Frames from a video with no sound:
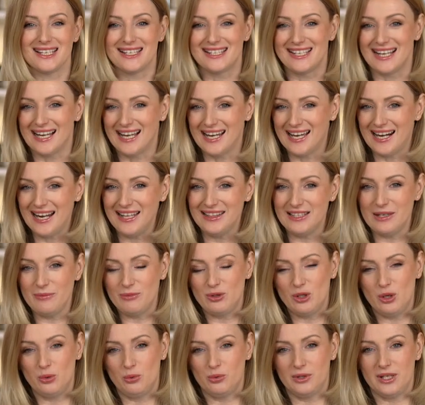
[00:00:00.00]

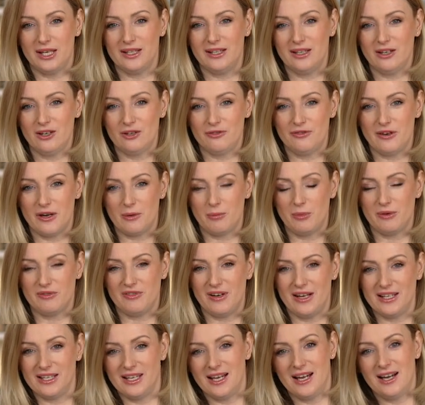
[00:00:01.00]
sekretem do udanego
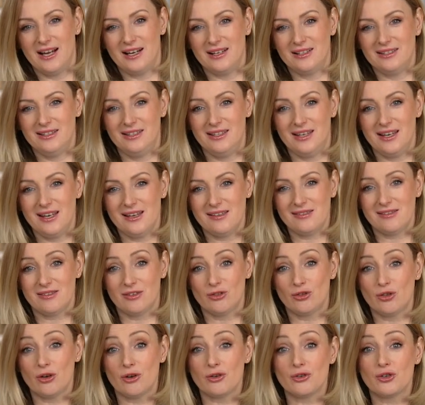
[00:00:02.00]
farbowania
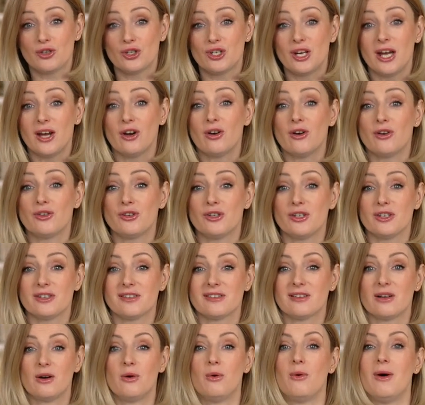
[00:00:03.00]
jest to, z czego się
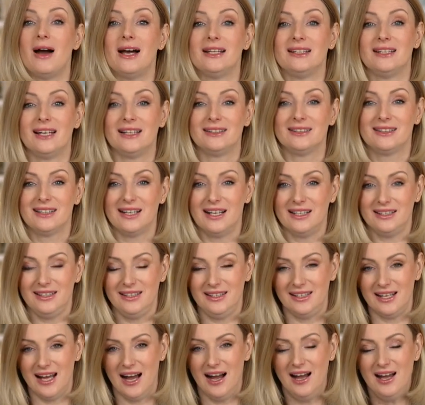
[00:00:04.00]
składa
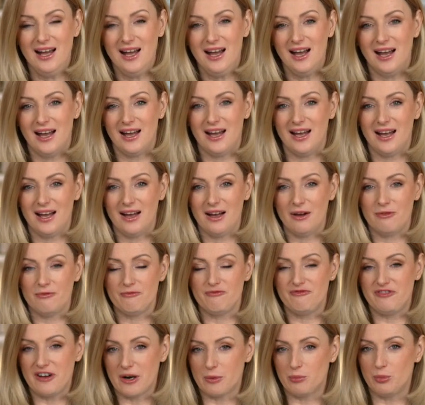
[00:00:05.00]
tkanina. E,
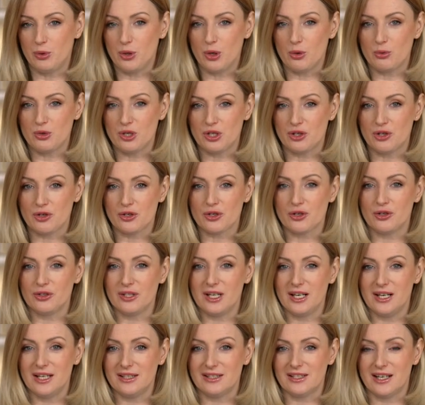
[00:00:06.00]
farbują się
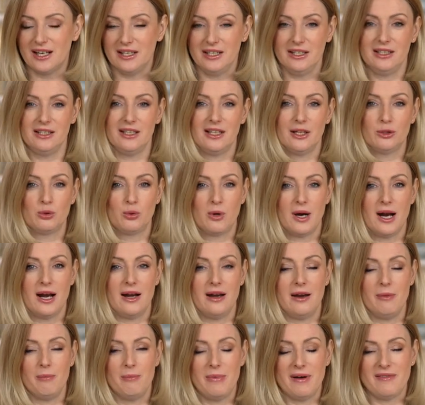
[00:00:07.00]
doskonale tkaniny
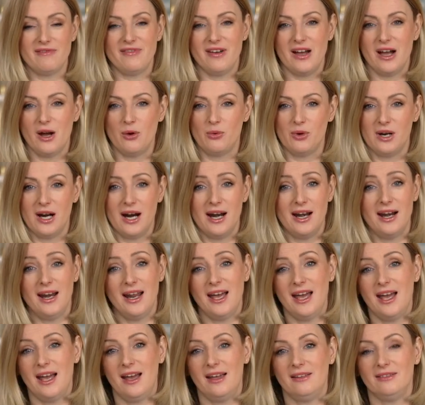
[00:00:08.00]
naturalne, bawełna,
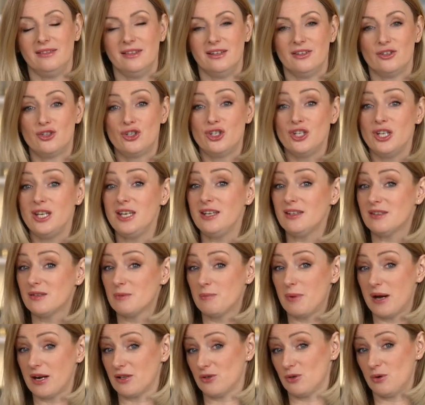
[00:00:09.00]
len, jeans
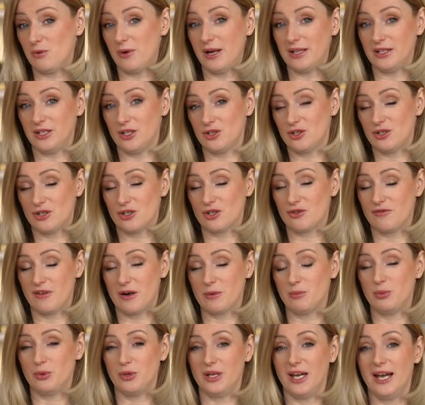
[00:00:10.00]
bardzo ładnie się też
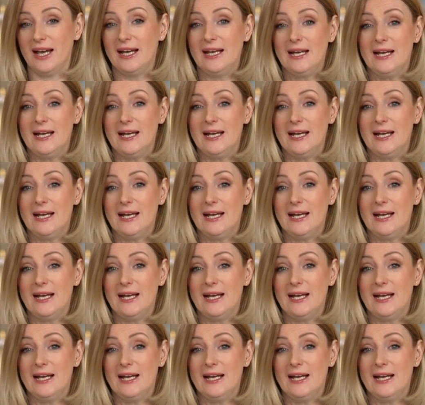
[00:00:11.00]
farbuje.